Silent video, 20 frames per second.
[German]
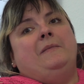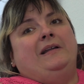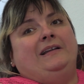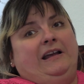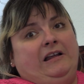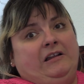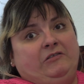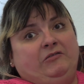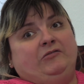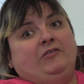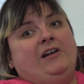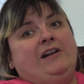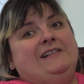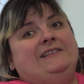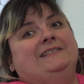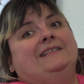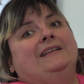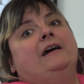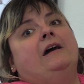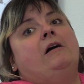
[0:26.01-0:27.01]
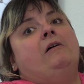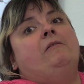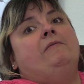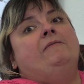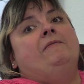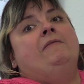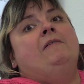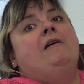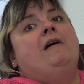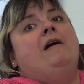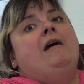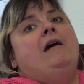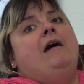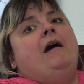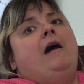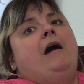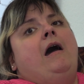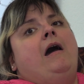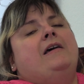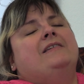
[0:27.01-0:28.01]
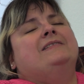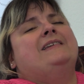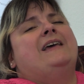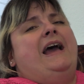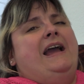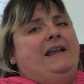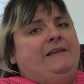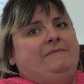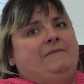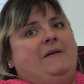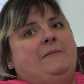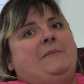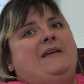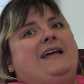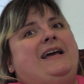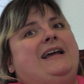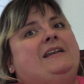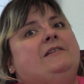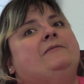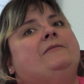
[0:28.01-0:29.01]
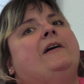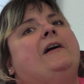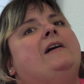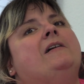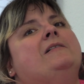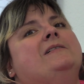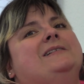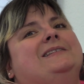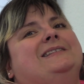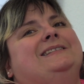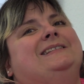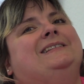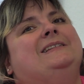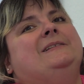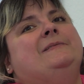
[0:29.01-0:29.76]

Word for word: Man kann stolz darauf sein, wenn man eine Frau ist.